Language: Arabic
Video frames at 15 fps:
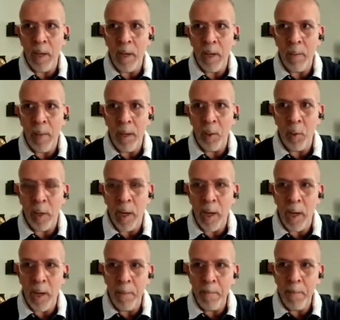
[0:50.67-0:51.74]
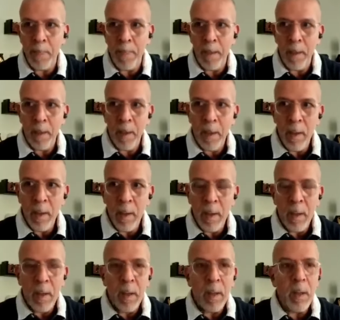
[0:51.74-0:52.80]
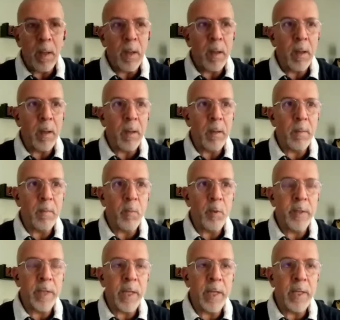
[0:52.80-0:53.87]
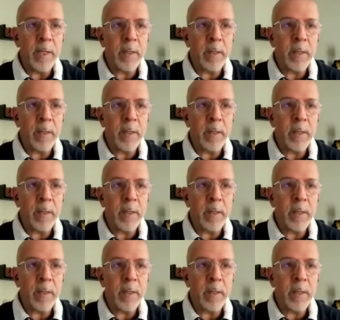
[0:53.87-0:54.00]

لمن يكلم آه، مسيس